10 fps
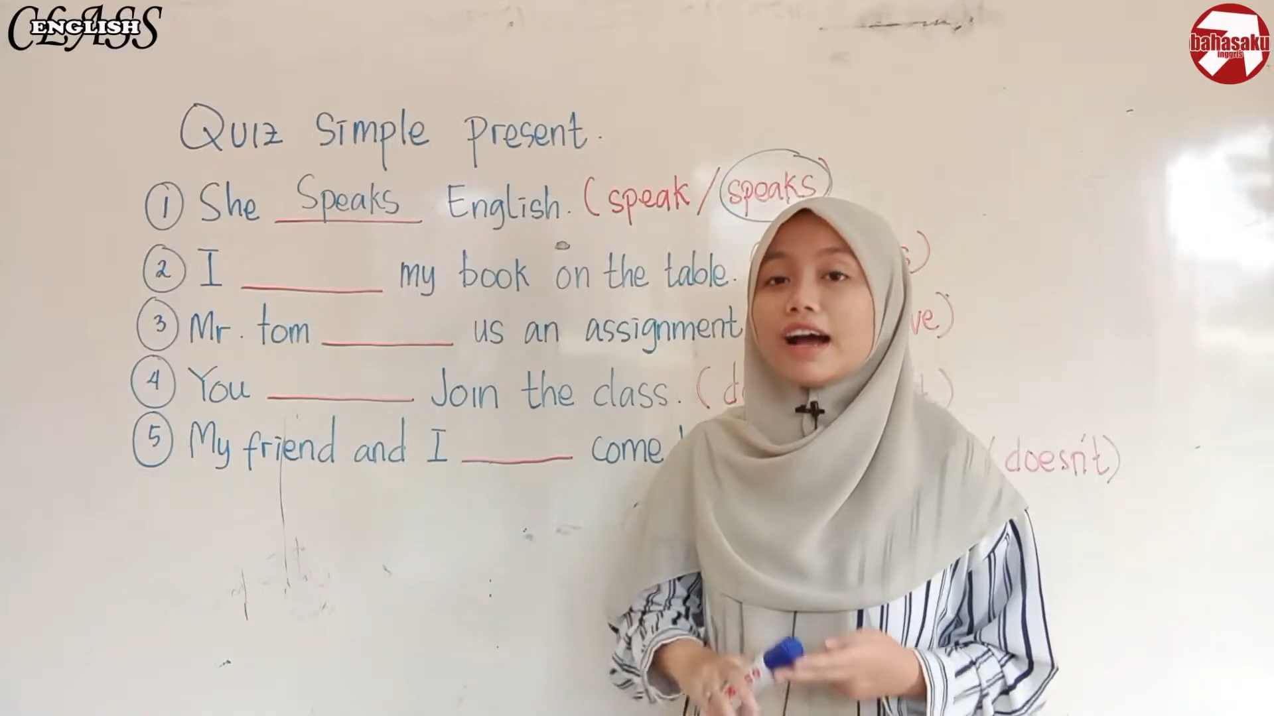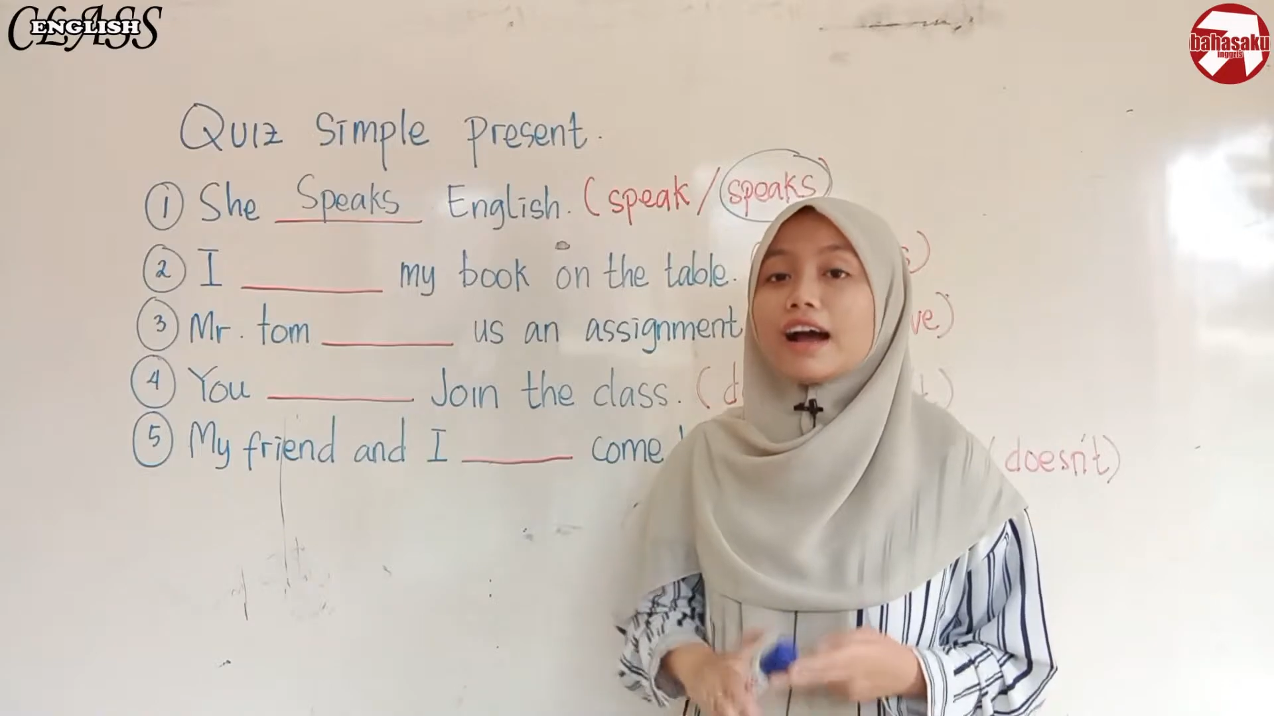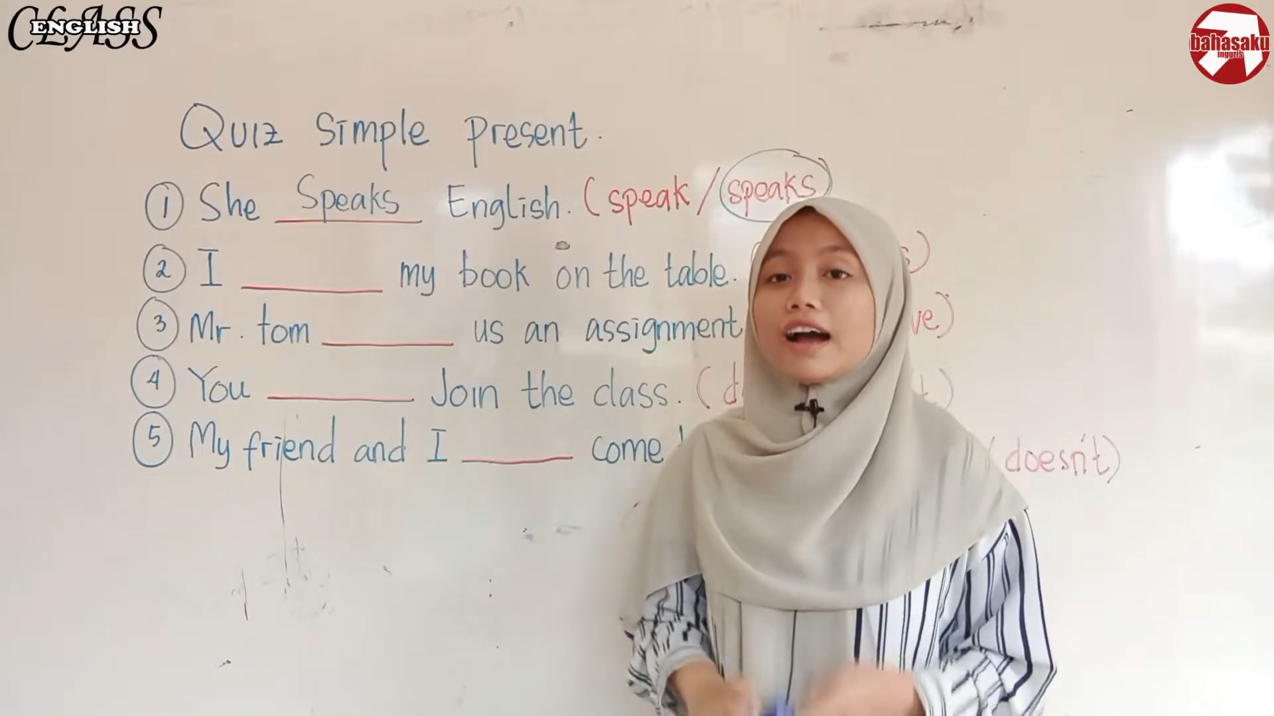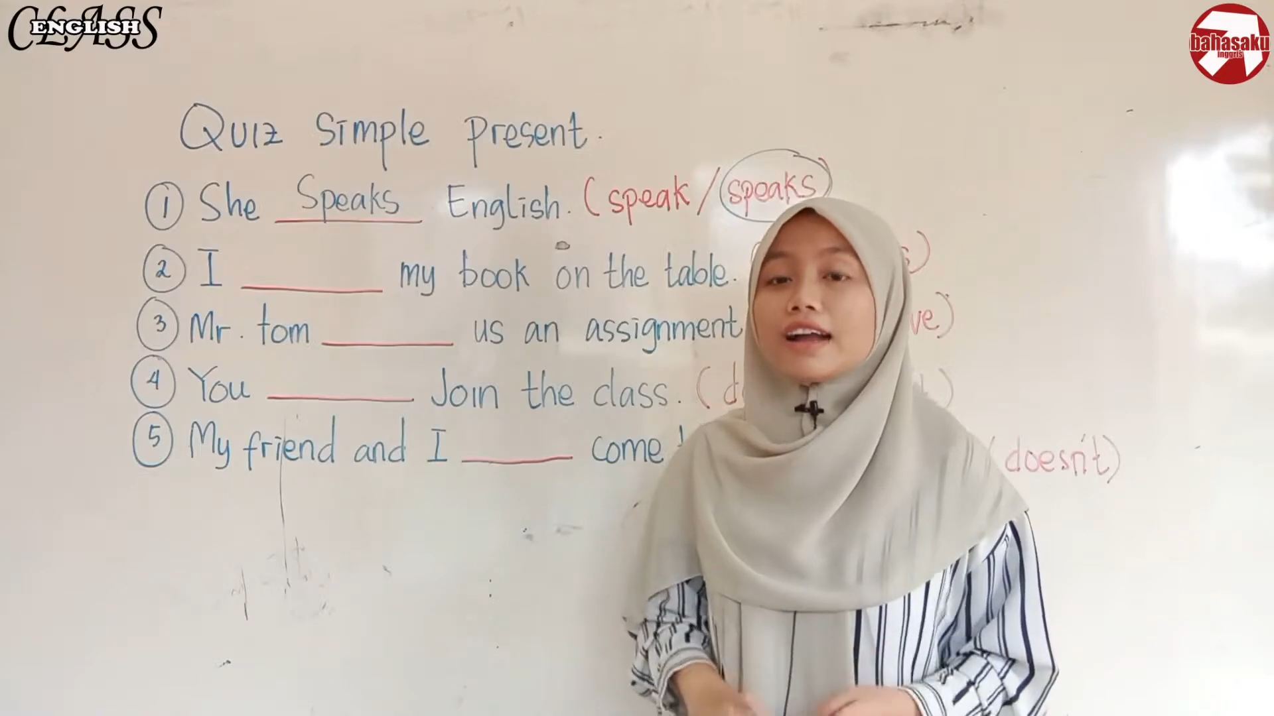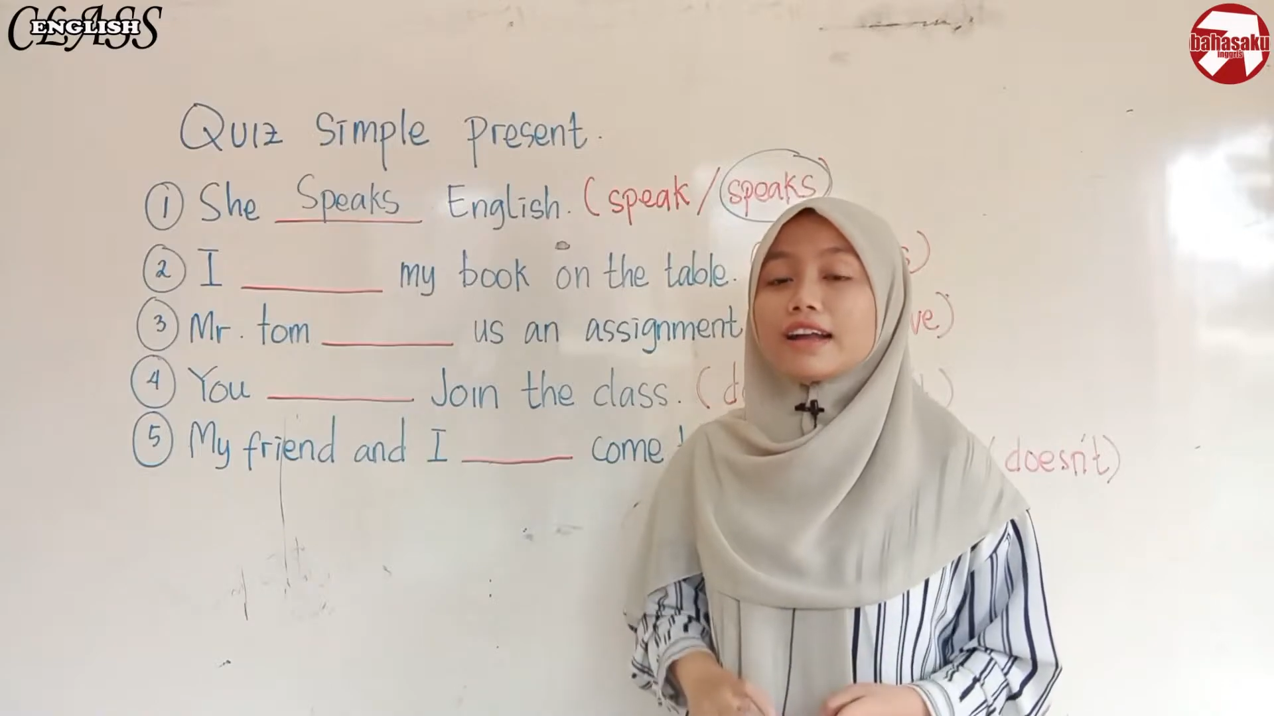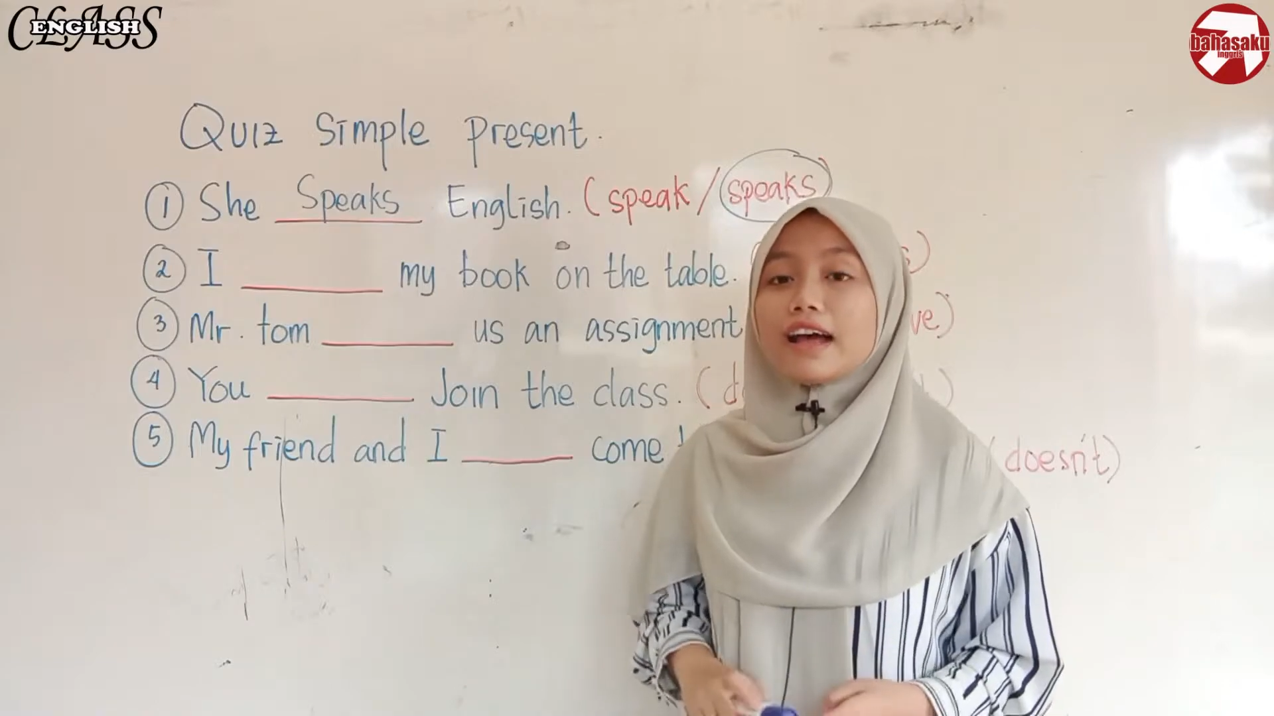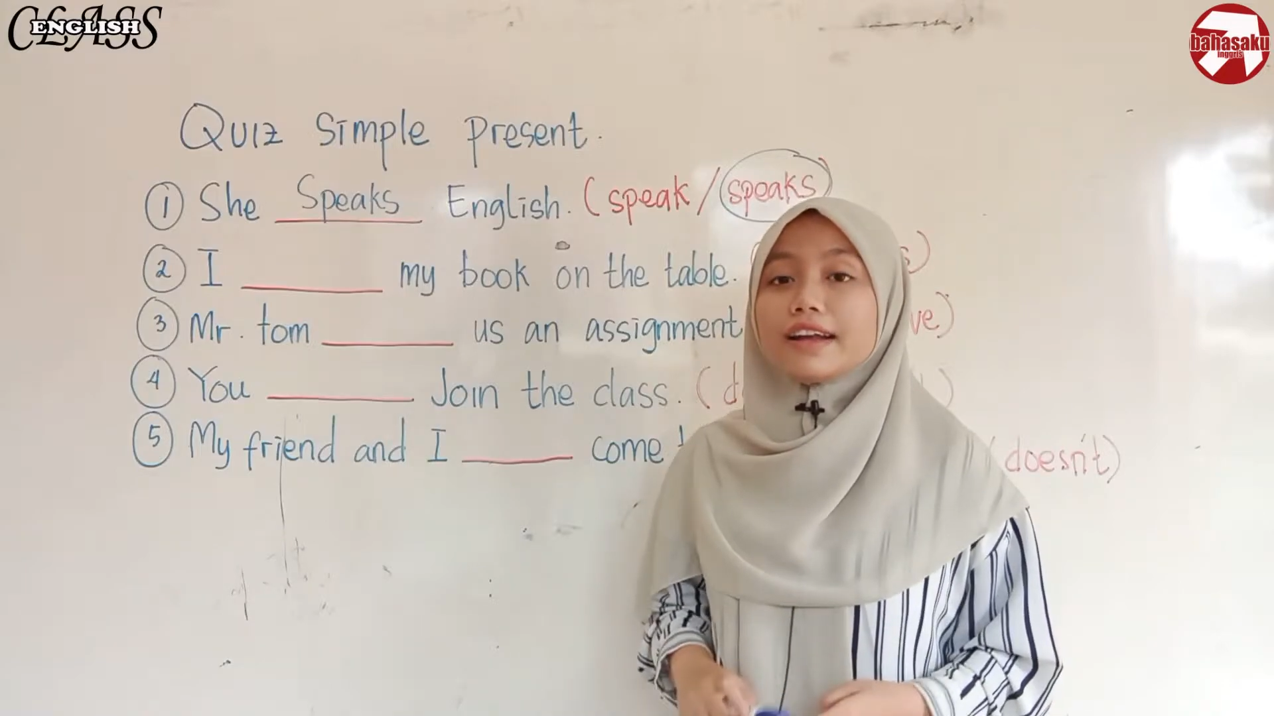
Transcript: akan